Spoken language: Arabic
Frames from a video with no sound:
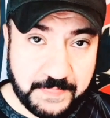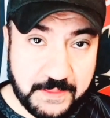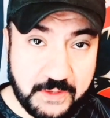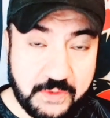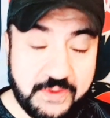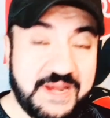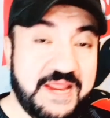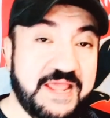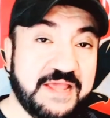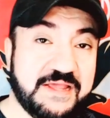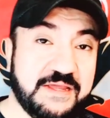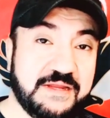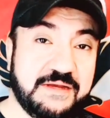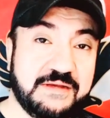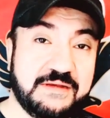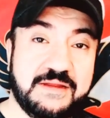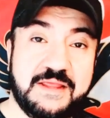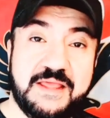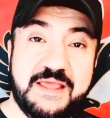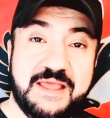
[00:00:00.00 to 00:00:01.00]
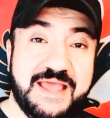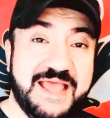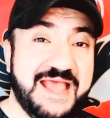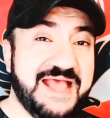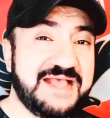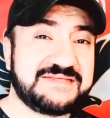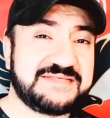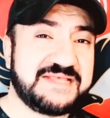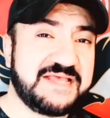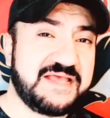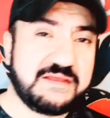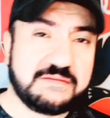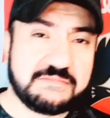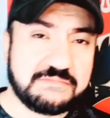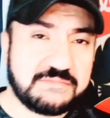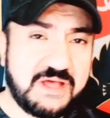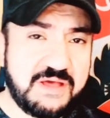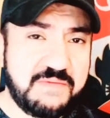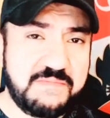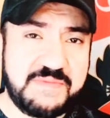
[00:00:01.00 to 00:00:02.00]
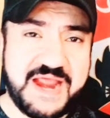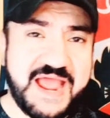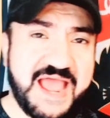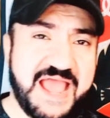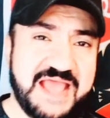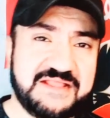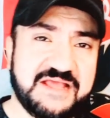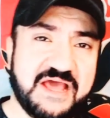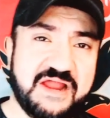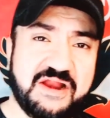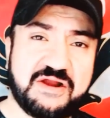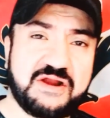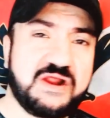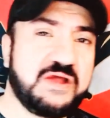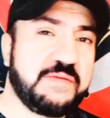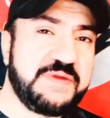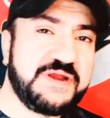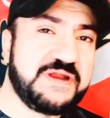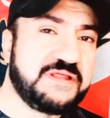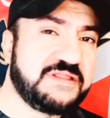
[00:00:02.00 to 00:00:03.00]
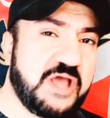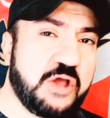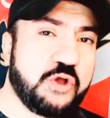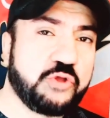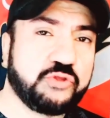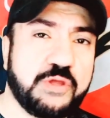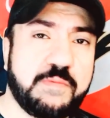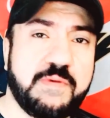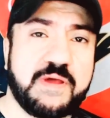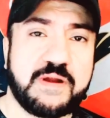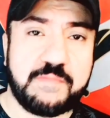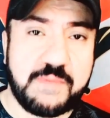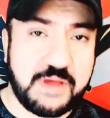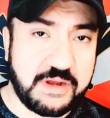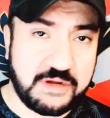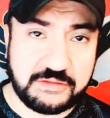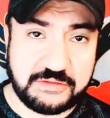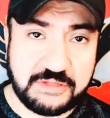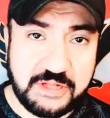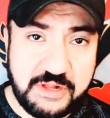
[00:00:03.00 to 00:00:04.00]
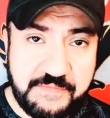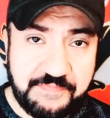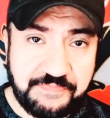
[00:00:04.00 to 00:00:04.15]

ولكن هذا امر عادي على الرغم ان ده يعتبر مرض